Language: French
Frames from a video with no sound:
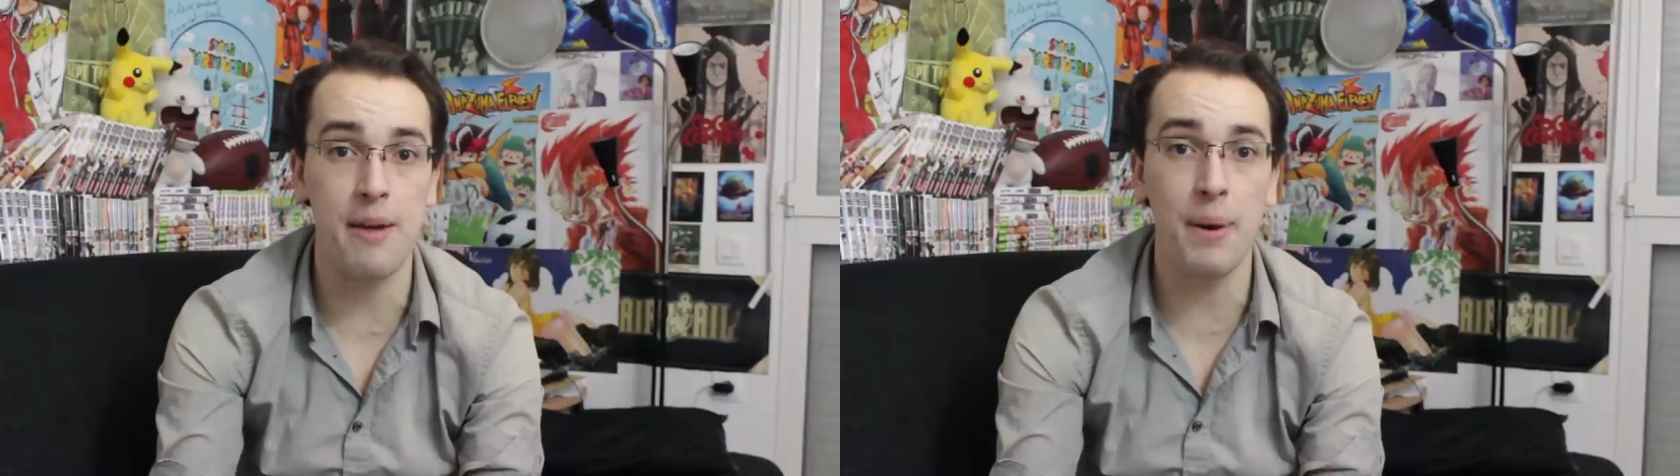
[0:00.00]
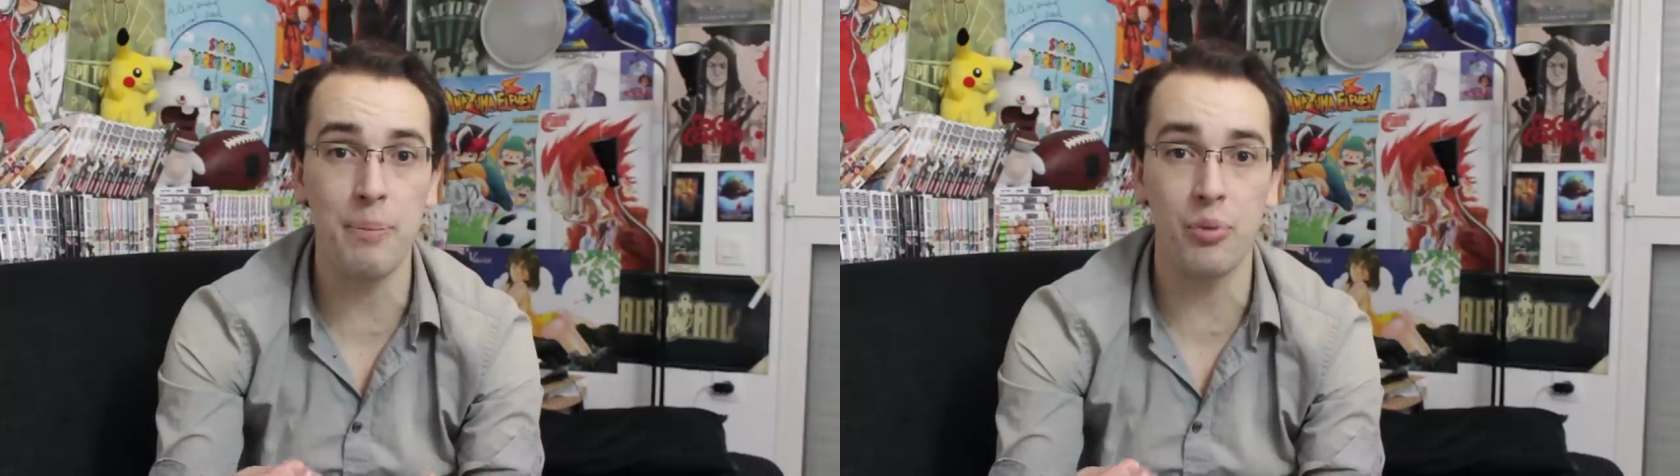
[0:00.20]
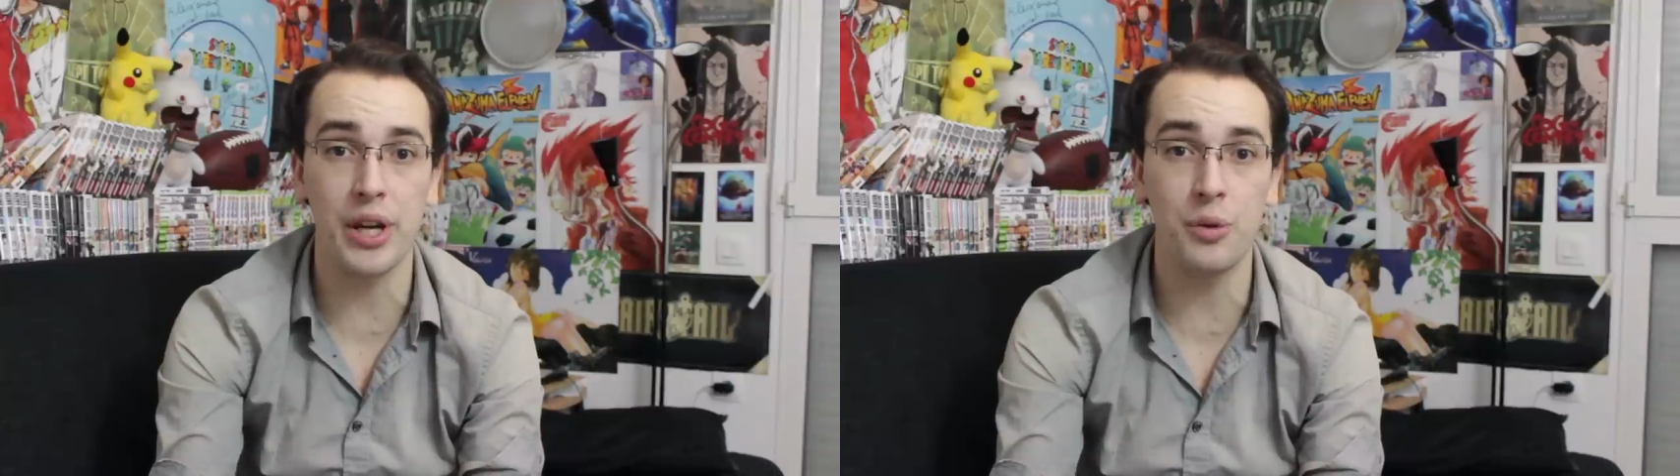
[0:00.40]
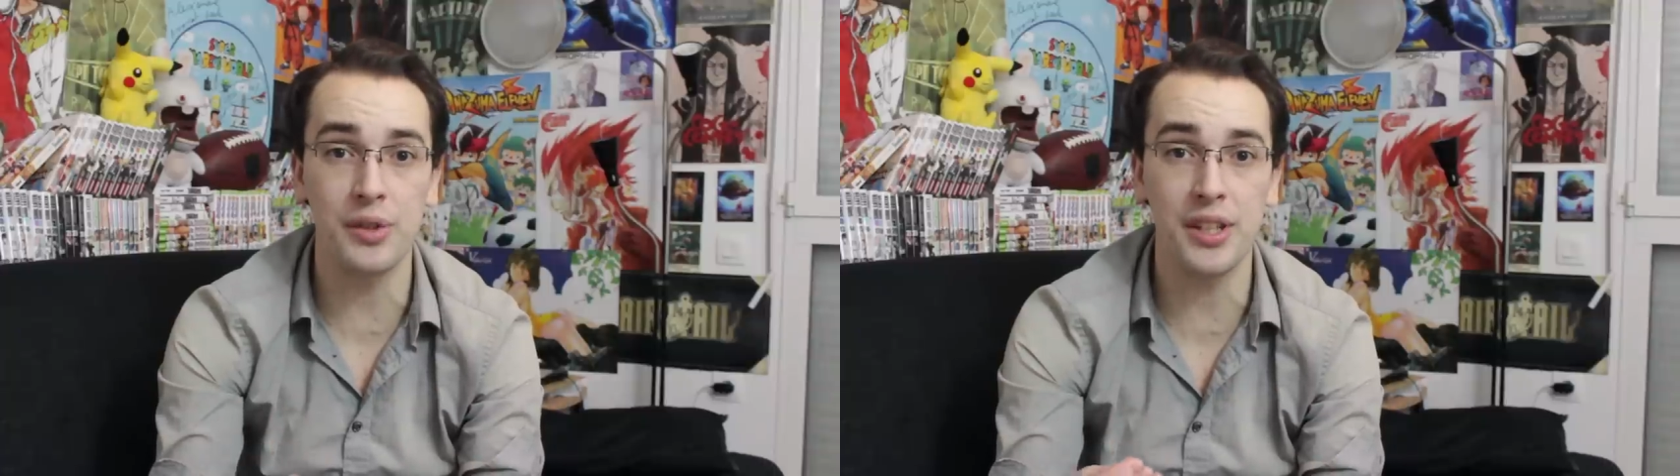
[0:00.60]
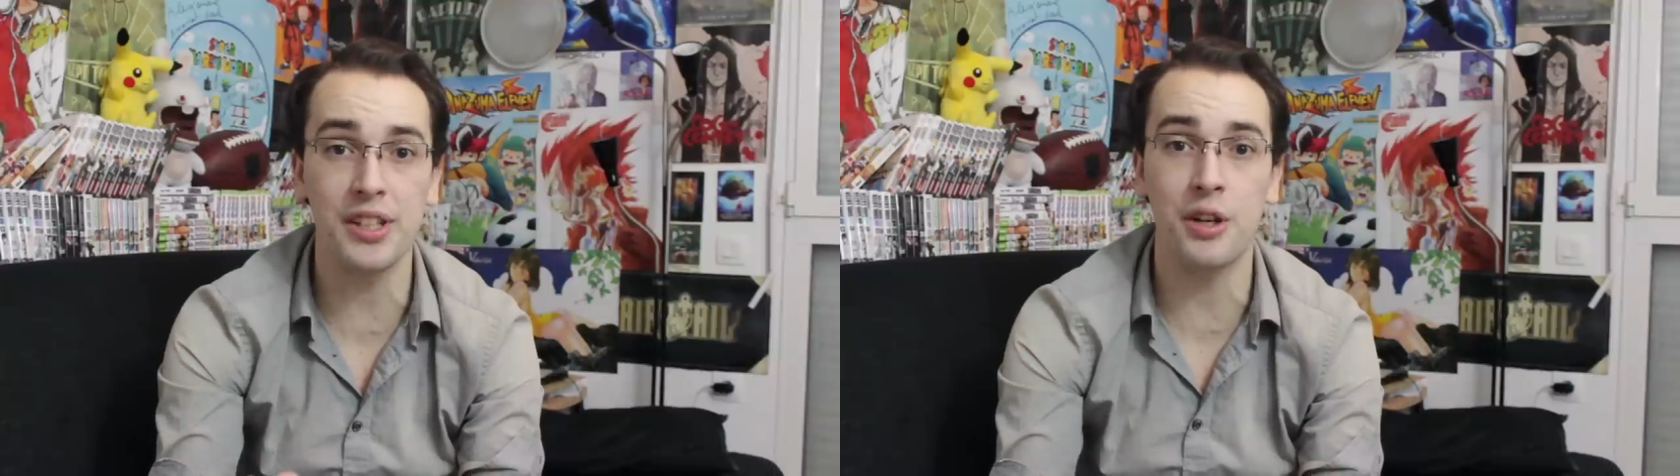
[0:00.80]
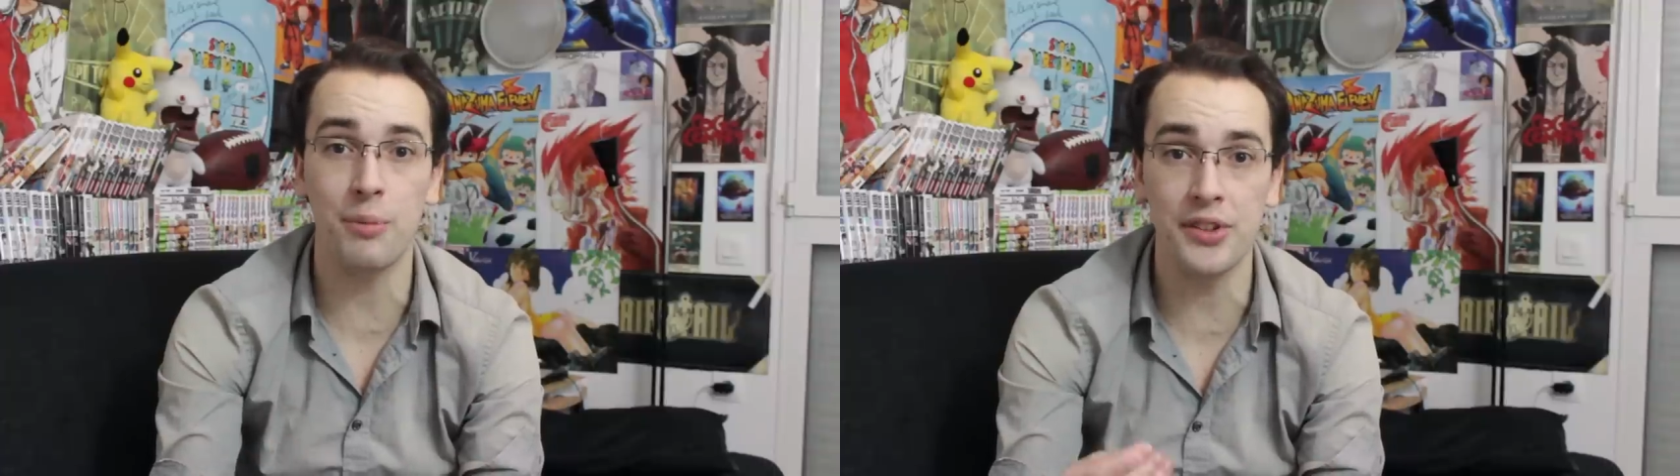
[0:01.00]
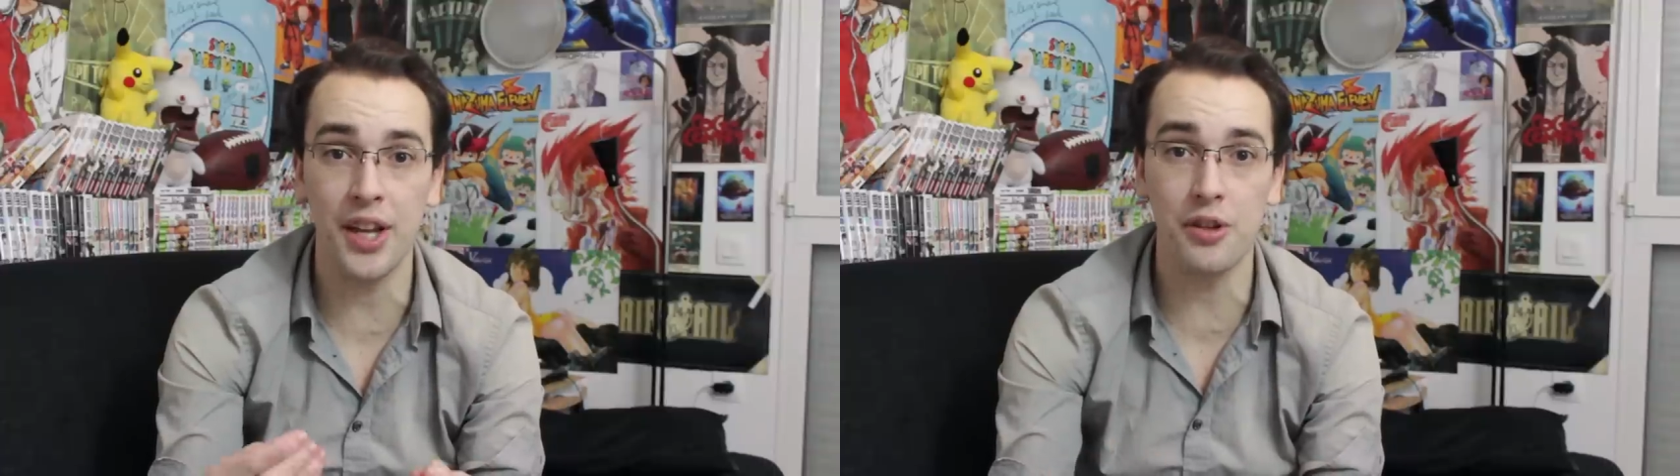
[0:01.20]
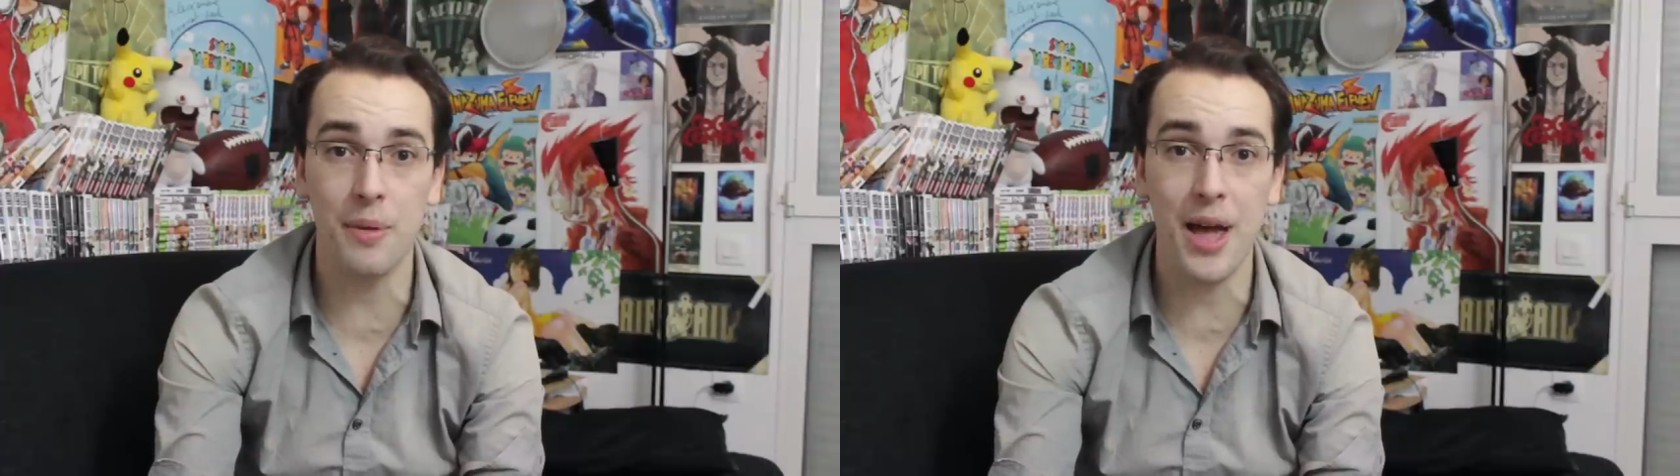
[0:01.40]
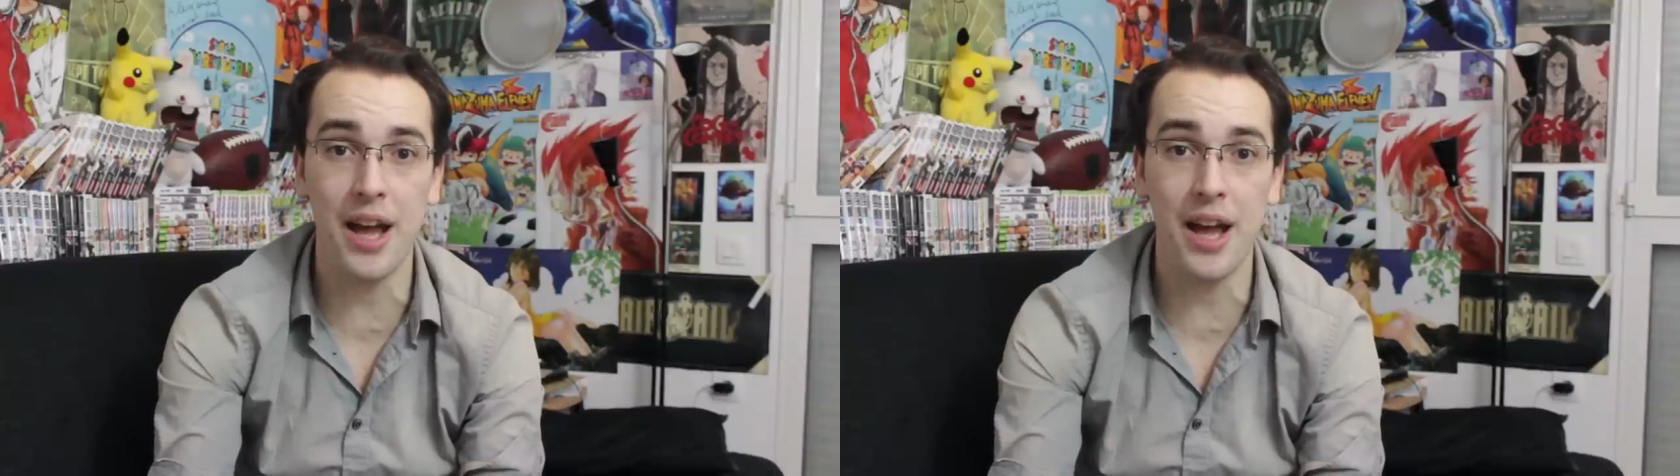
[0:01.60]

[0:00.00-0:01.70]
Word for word: et pas pour écouter tes commentaires de